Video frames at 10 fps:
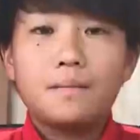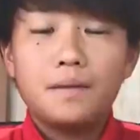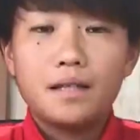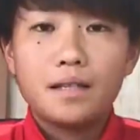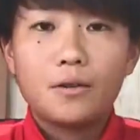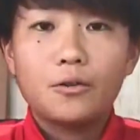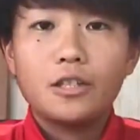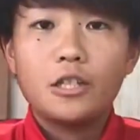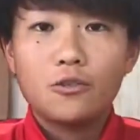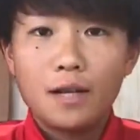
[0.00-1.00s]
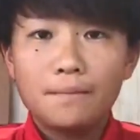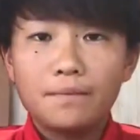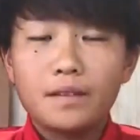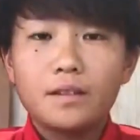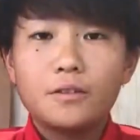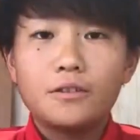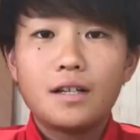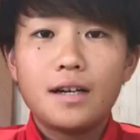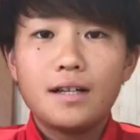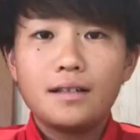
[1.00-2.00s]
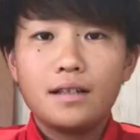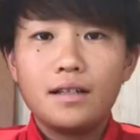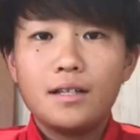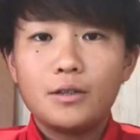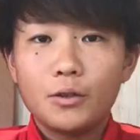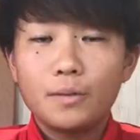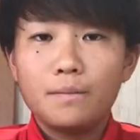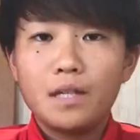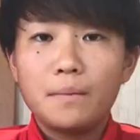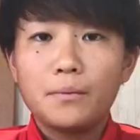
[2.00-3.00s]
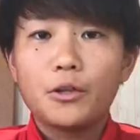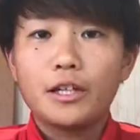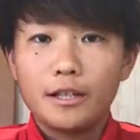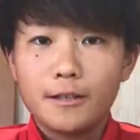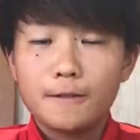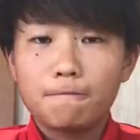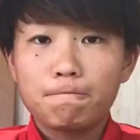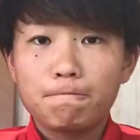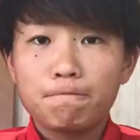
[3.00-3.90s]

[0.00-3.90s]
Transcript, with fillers: 皆さんこんにちは浦和レスレディースの南萌香です